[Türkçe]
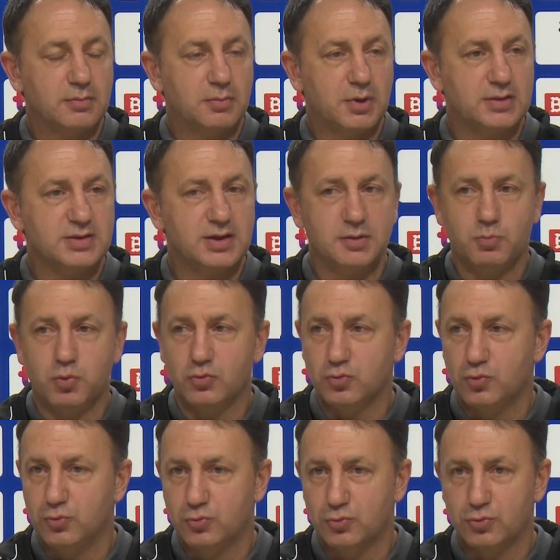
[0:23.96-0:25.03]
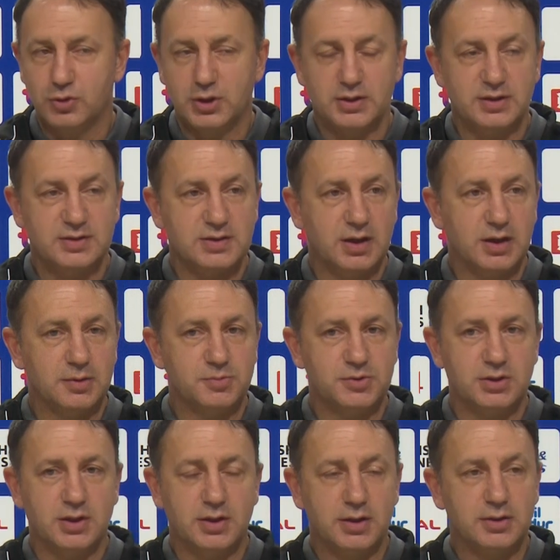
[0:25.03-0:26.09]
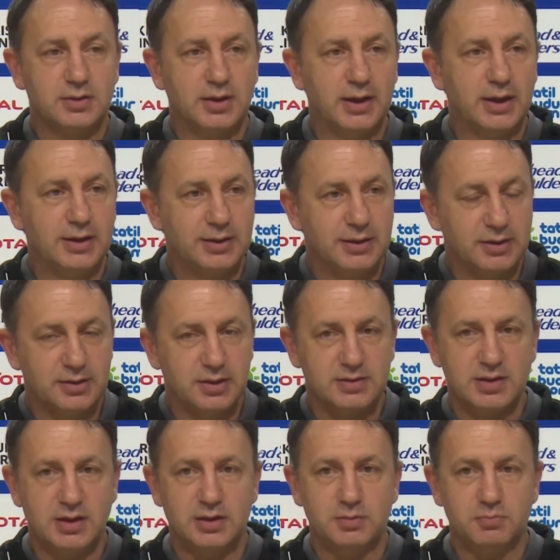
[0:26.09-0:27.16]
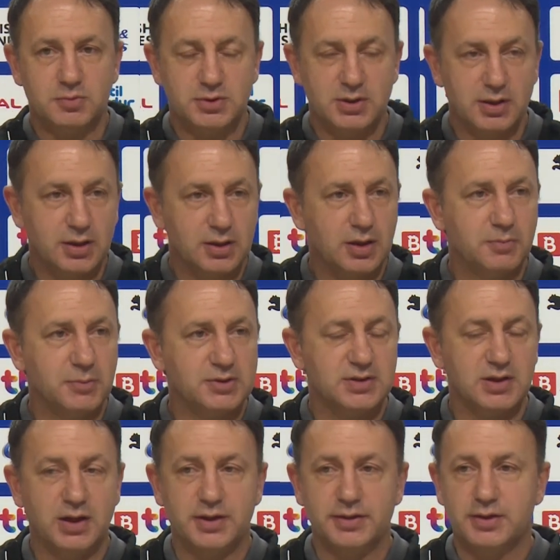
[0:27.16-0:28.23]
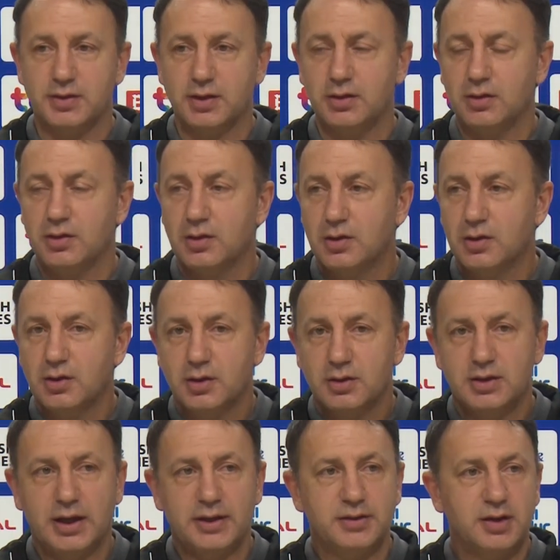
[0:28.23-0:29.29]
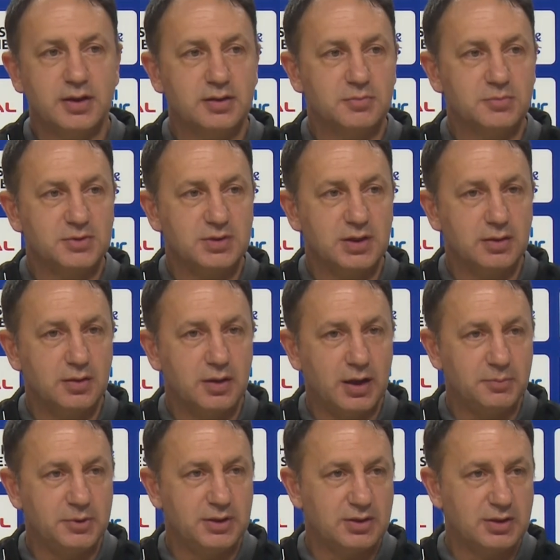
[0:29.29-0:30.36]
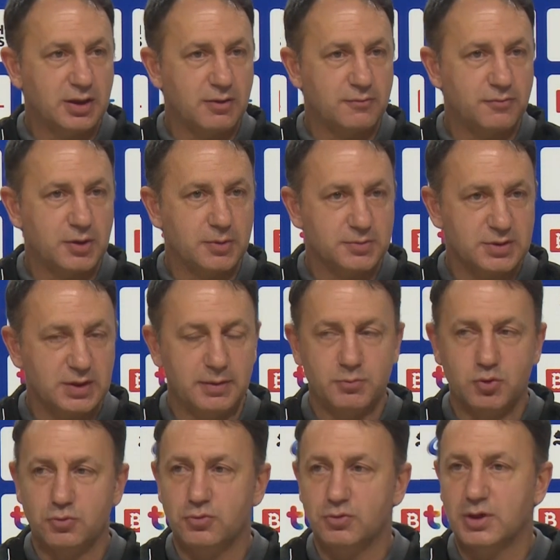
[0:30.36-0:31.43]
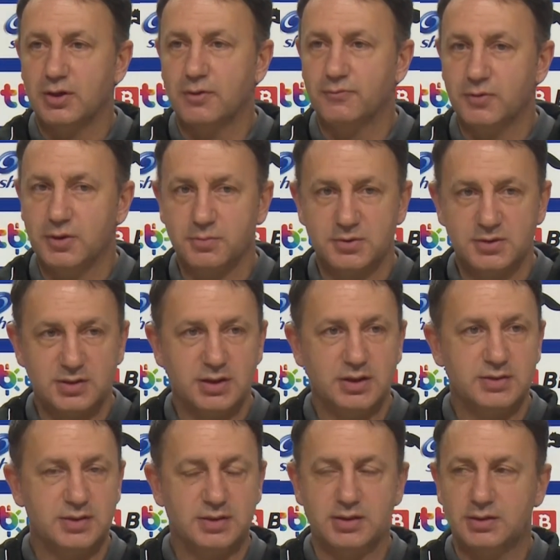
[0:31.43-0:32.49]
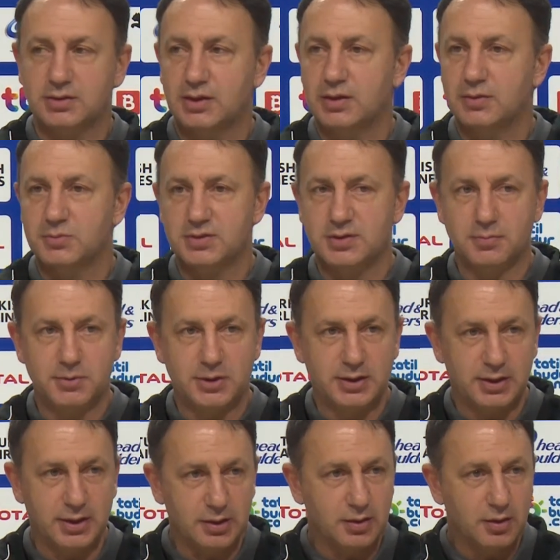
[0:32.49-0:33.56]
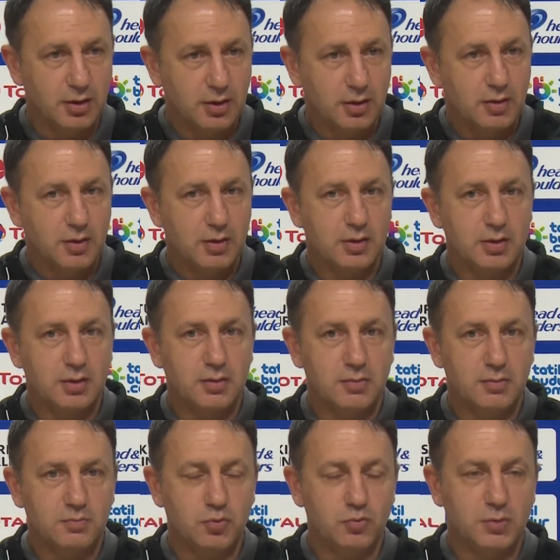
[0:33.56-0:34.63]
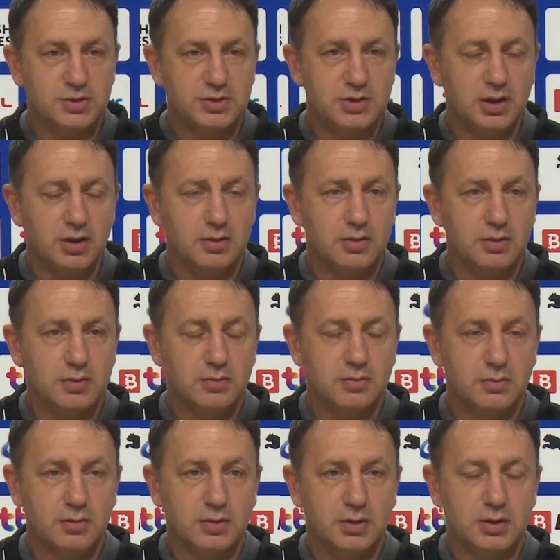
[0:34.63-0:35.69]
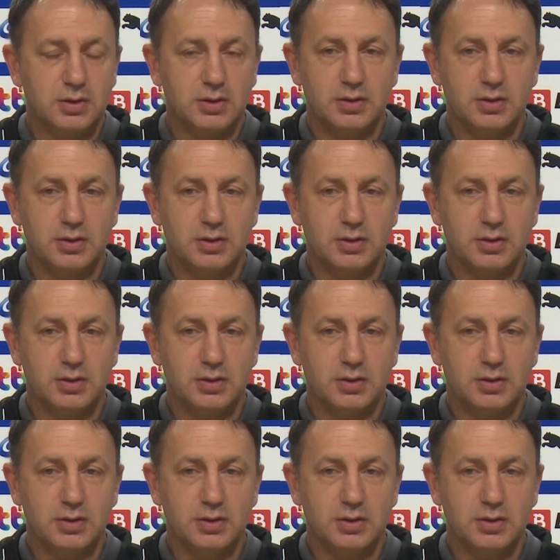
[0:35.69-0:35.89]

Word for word: basketbol kültürüne de sahip çıkarak, değerlerine de sahip çıkarak ama sahada da kendi adımıza hem iyi taraflarımızı hem kötü taraflarımızı da eksikliklerimizi de bilerek e, bu maça e,